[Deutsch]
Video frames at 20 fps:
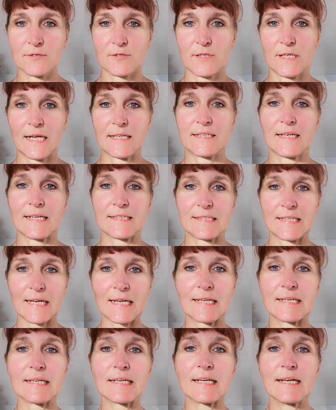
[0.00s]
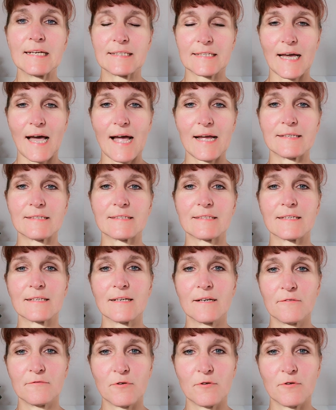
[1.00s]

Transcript: sondern tatsächlich 30,